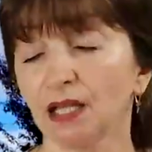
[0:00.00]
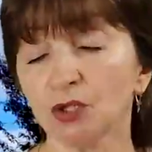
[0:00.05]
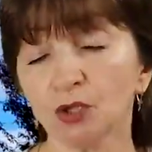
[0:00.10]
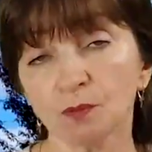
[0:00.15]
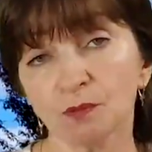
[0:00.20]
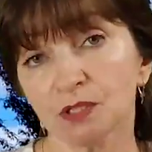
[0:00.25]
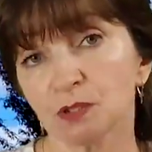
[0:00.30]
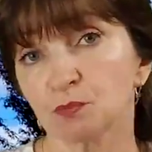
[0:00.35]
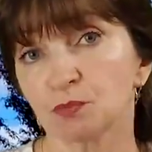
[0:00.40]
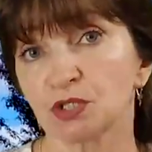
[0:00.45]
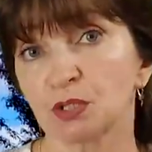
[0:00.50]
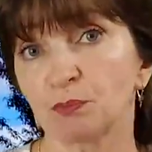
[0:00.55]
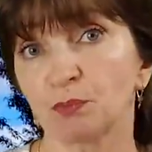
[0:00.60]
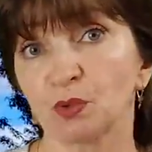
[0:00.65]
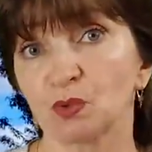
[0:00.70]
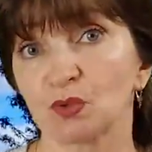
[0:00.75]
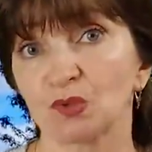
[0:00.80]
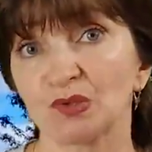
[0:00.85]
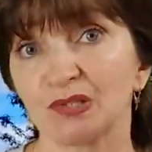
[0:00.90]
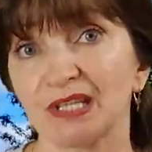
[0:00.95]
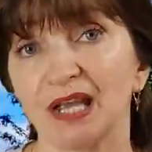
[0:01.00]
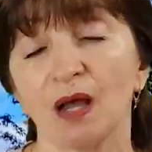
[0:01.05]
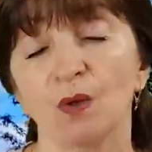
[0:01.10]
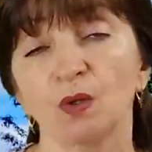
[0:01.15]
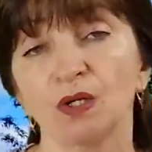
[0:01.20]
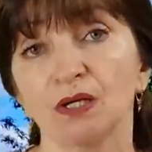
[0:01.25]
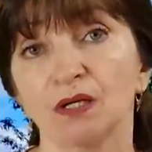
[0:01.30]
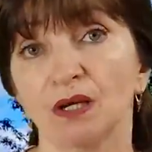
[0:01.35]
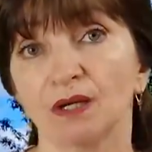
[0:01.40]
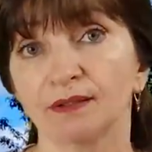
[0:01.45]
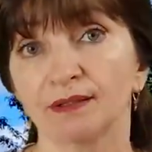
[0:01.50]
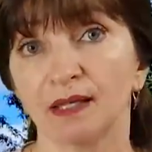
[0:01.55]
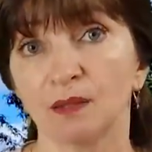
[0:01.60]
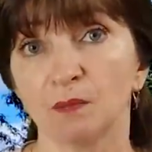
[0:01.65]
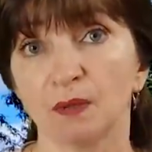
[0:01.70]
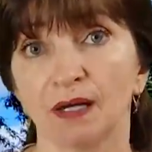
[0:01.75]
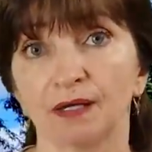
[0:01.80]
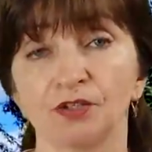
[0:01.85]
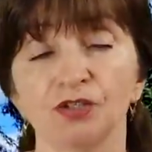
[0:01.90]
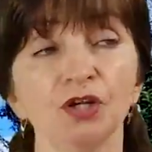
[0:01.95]
Natomiast przy pozostałych jak
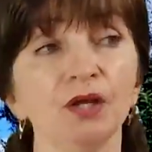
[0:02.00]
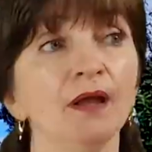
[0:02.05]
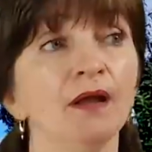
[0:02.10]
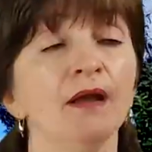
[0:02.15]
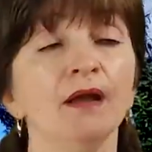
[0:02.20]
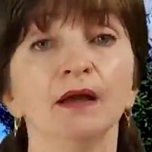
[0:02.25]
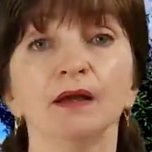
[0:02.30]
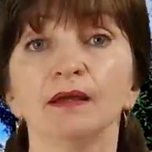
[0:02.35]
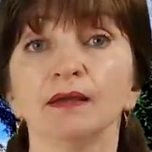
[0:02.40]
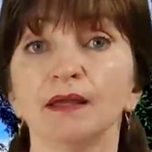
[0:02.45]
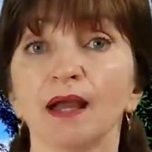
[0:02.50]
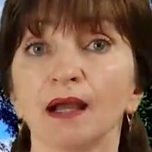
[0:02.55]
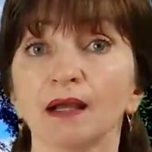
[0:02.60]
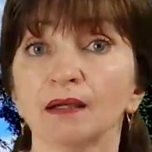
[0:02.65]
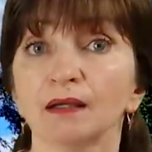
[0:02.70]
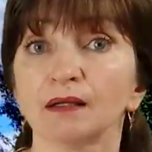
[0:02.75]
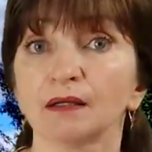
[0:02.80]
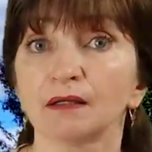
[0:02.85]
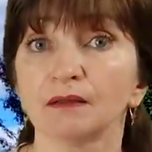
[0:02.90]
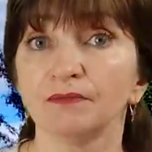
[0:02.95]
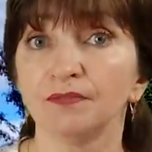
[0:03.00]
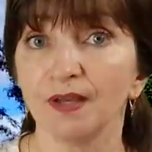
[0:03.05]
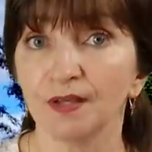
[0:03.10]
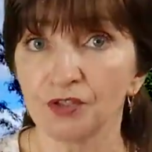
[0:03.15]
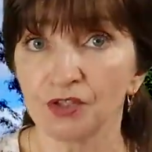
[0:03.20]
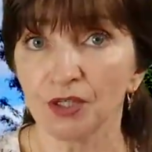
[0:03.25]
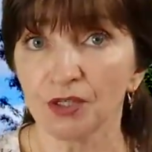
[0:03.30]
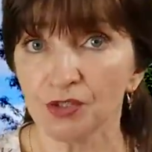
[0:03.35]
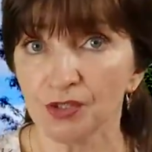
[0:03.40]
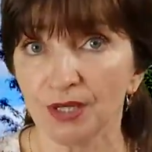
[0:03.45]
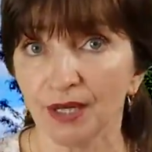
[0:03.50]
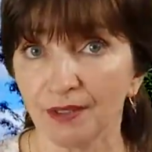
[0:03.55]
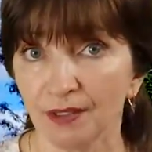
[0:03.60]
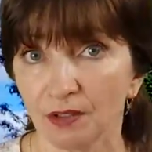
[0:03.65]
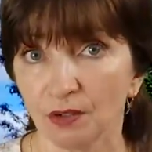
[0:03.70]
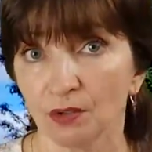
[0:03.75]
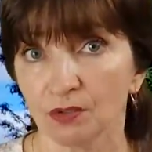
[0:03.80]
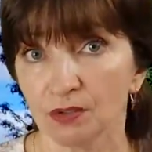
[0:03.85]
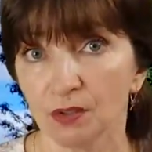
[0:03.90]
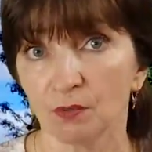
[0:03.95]
najbardziej, jak wiedzieć,
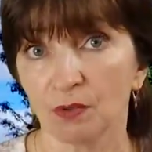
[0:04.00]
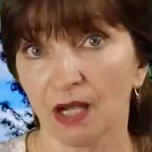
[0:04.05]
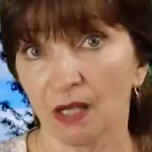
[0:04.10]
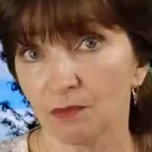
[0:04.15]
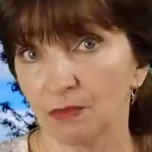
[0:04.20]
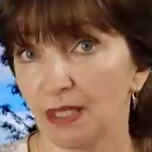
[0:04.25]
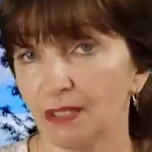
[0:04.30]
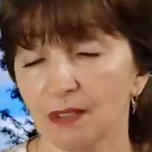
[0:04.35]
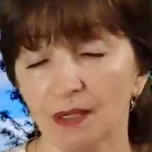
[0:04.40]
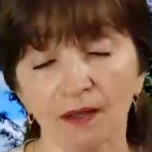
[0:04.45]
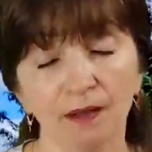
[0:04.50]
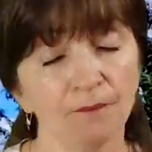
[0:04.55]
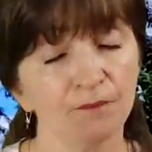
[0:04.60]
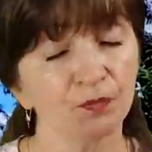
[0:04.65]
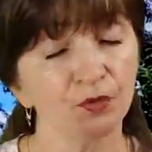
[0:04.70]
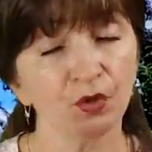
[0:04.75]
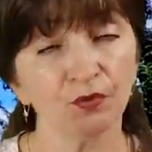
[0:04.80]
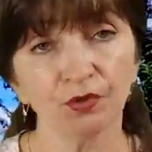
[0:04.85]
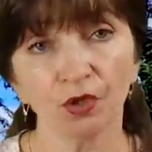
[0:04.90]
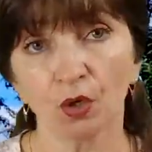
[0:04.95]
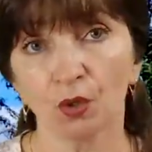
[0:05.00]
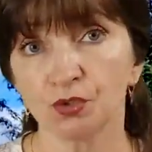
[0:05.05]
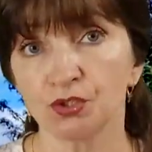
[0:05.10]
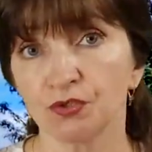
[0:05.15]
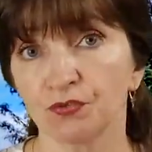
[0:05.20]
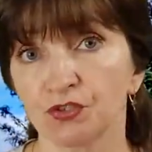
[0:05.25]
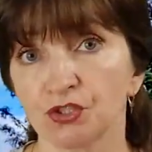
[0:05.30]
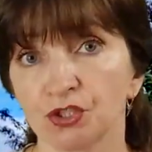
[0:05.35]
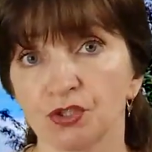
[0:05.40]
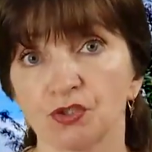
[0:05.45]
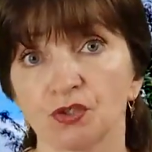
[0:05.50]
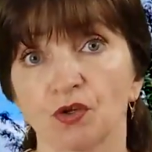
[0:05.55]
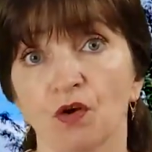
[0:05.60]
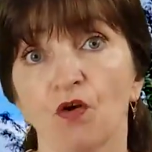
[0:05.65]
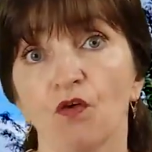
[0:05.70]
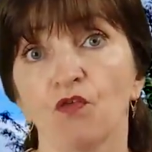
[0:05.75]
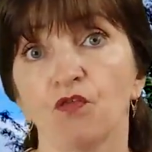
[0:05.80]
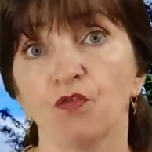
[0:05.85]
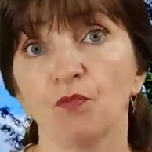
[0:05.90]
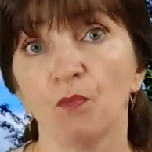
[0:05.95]
jakie to są kamienia, to wychodzi
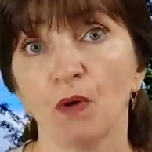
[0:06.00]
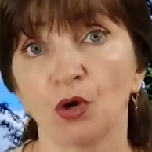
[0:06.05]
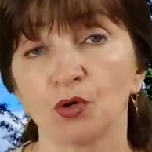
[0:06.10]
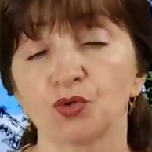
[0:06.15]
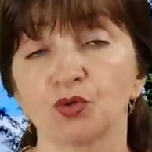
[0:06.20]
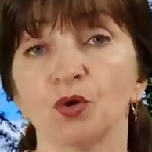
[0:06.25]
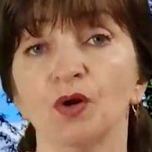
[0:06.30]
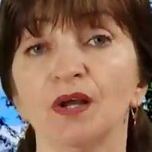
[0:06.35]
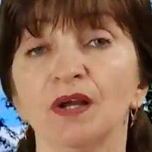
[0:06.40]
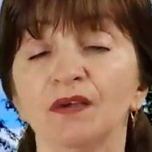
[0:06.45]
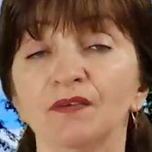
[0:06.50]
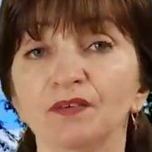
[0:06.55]
wszystko w moczu.